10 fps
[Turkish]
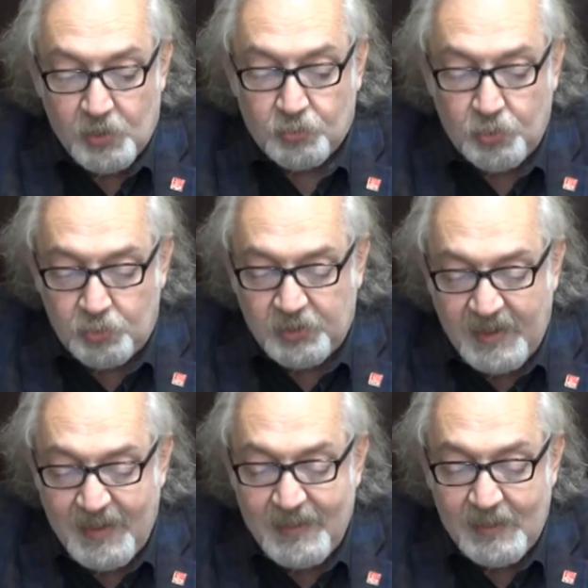
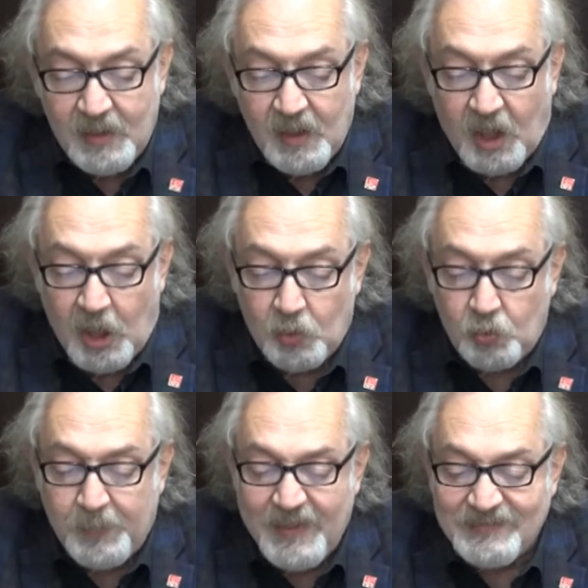Türkiye
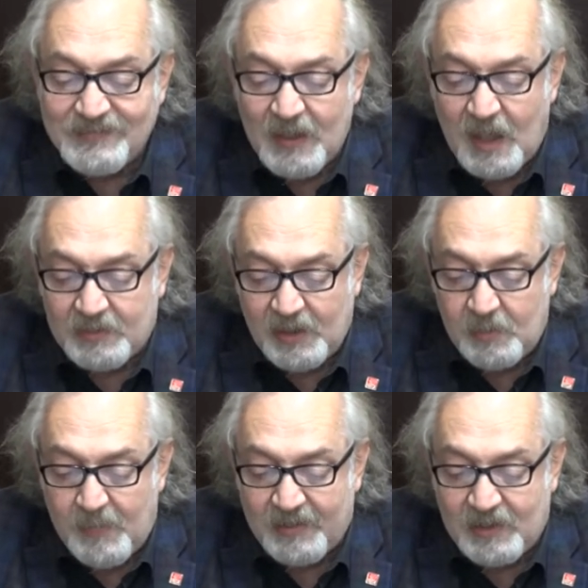Avrupa İnsan
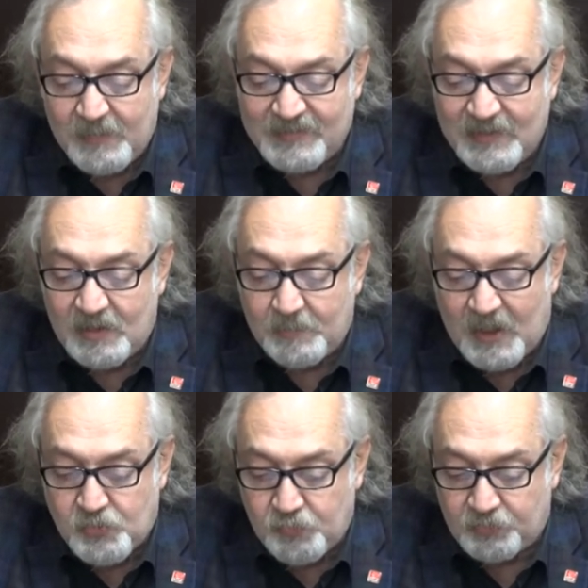Hakları Mahkemesi'nin
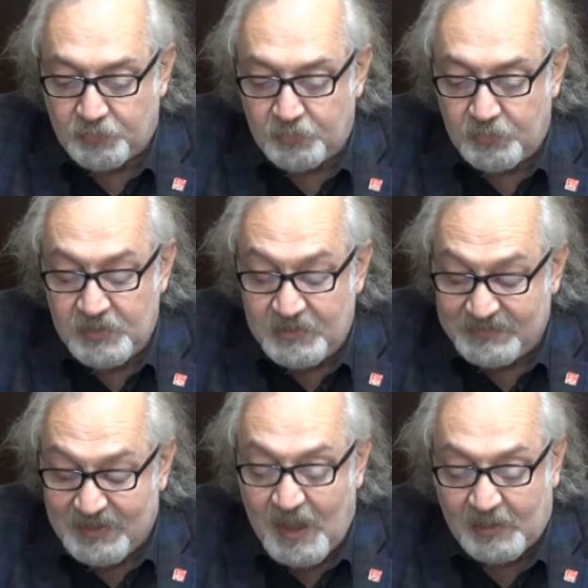başvuru
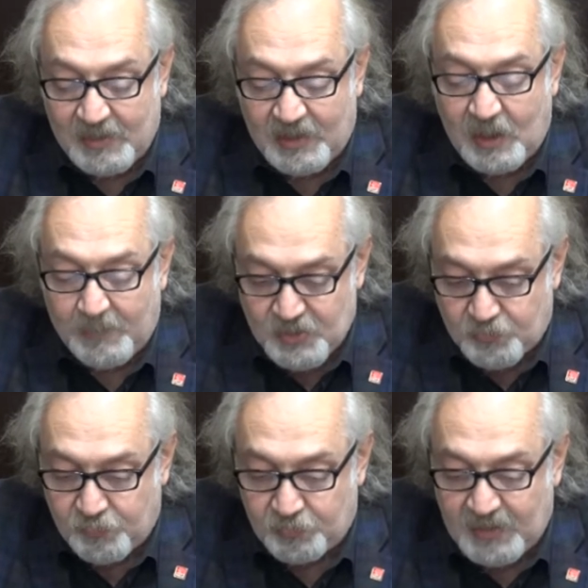insan haklarına
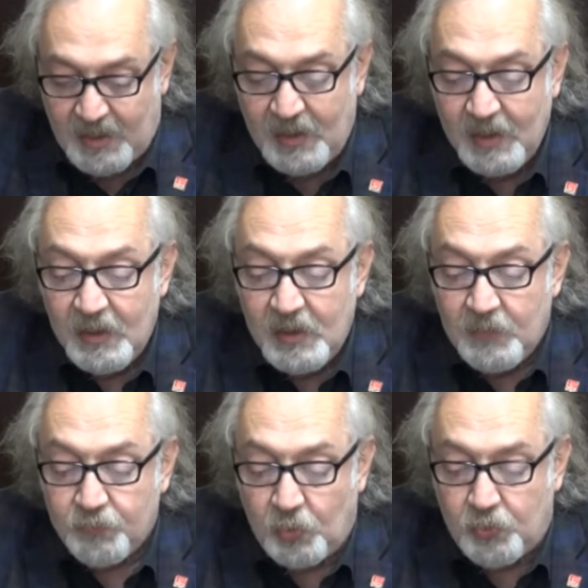başvuruda
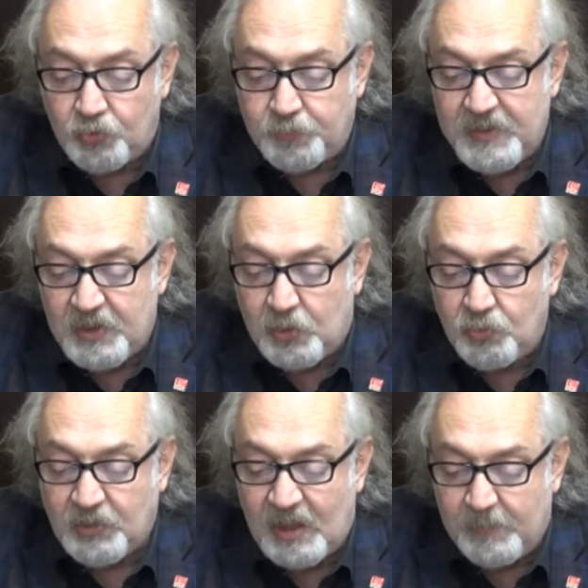
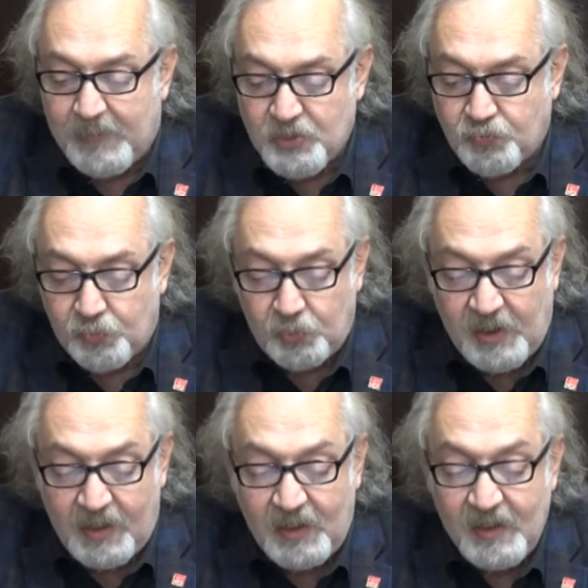9250
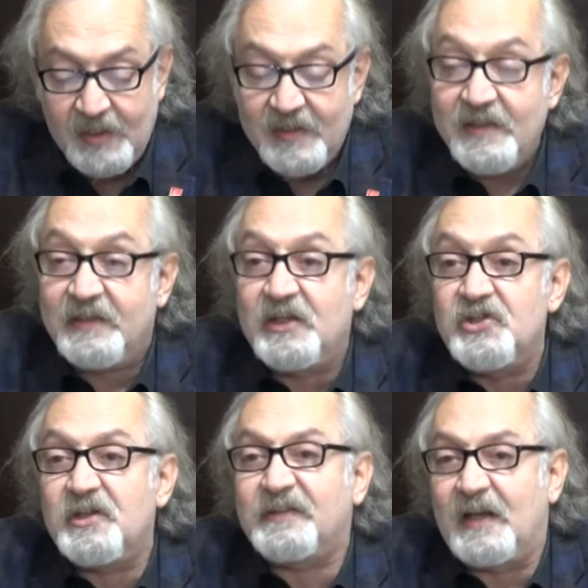başvuruyla
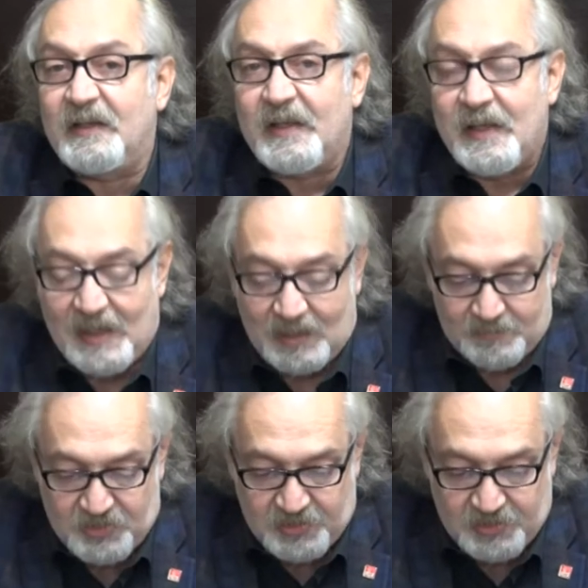ikinci sırada yer
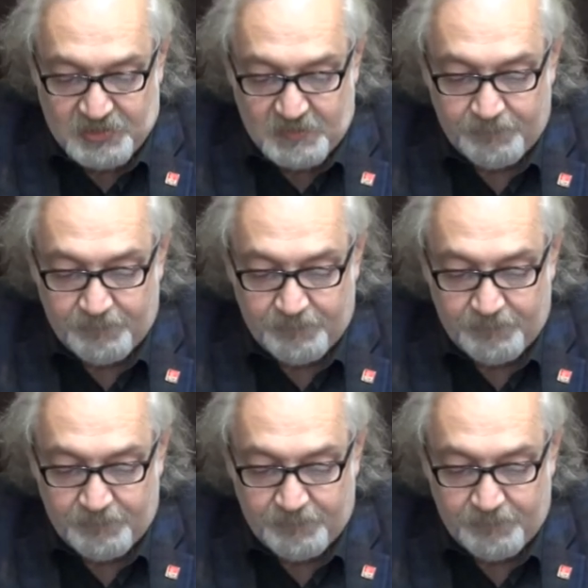almıştır